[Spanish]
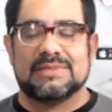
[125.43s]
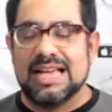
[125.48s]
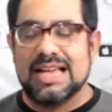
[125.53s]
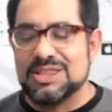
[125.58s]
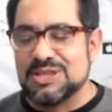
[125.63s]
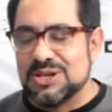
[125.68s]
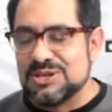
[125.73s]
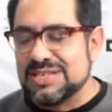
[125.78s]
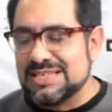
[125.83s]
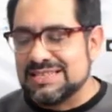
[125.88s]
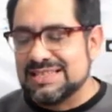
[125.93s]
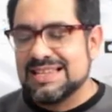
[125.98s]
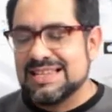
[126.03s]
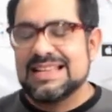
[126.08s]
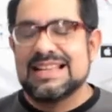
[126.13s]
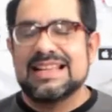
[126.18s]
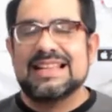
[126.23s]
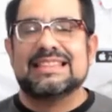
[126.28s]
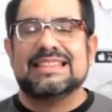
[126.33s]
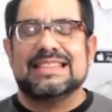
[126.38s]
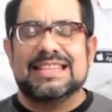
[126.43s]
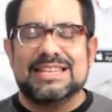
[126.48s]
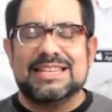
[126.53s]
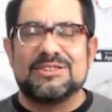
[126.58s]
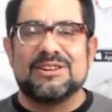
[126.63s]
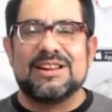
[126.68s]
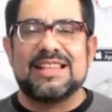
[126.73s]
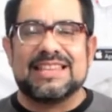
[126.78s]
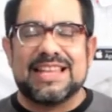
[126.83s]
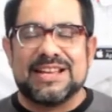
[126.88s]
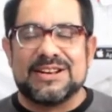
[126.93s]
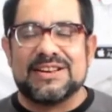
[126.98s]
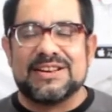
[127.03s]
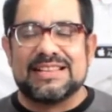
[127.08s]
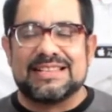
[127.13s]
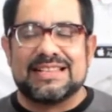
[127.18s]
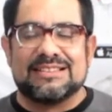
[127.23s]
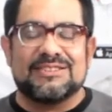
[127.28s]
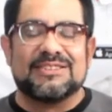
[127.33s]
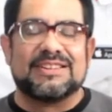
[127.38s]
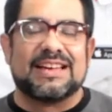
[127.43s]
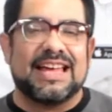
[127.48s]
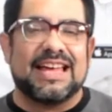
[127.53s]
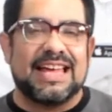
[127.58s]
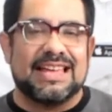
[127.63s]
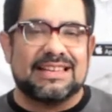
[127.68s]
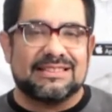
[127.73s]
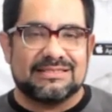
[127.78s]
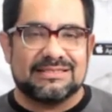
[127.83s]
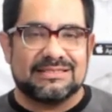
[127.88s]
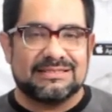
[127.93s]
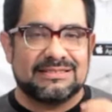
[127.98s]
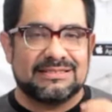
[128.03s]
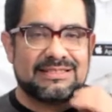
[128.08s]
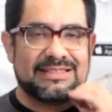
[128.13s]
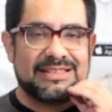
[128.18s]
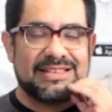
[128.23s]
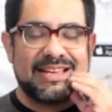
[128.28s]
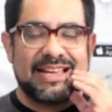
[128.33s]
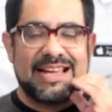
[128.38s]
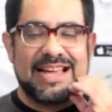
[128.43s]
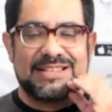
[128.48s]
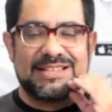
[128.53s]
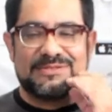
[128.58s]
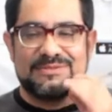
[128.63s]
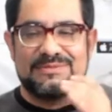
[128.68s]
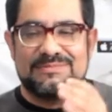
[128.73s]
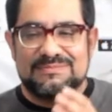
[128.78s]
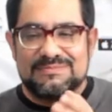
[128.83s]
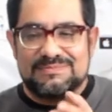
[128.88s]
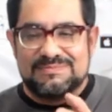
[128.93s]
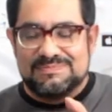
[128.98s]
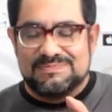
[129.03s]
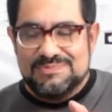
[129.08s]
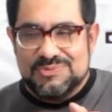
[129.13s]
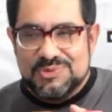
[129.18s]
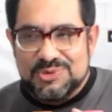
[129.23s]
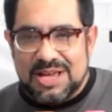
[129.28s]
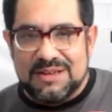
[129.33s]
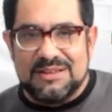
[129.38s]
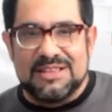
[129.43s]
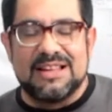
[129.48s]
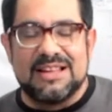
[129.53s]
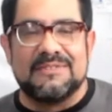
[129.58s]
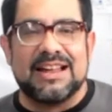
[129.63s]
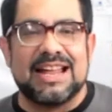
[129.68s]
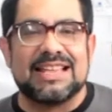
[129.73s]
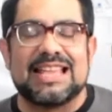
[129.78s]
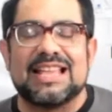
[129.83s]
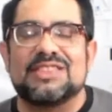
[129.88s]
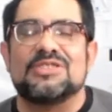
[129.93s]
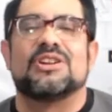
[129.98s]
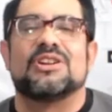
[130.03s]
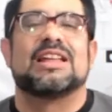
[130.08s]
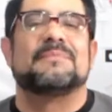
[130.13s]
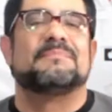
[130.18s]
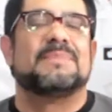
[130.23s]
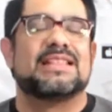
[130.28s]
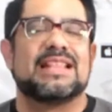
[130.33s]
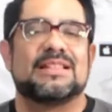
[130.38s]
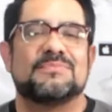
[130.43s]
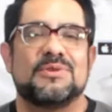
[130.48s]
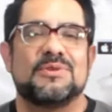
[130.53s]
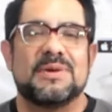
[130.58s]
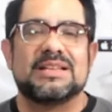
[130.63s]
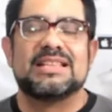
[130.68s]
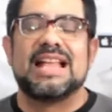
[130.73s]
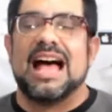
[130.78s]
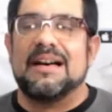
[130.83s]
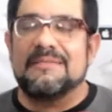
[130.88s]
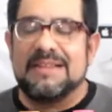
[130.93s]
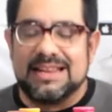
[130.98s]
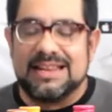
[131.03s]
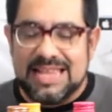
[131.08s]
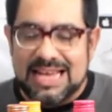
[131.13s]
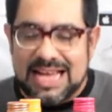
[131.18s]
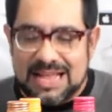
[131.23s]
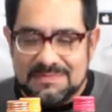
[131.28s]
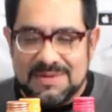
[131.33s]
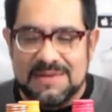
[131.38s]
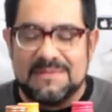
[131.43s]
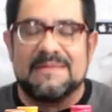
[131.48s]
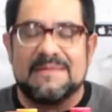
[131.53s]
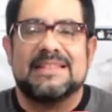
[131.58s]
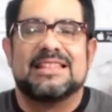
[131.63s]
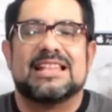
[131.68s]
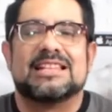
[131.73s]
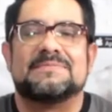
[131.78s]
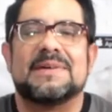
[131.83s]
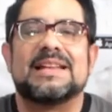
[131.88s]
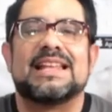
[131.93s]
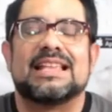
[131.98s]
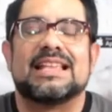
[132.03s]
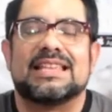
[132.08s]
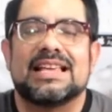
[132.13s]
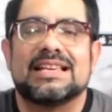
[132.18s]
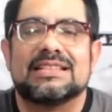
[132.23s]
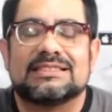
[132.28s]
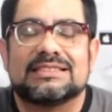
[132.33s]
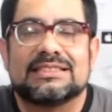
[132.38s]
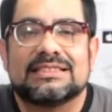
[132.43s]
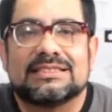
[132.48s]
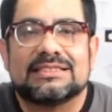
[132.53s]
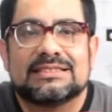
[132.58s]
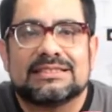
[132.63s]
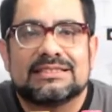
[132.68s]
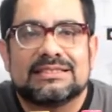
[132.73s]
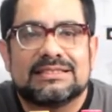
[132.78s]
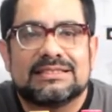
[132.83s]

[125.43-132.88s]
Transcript: Entonces, dicho lo anterior es, ok, es una bebida barata. No la pidan muy bien. A ver, díganme bebidas baratas.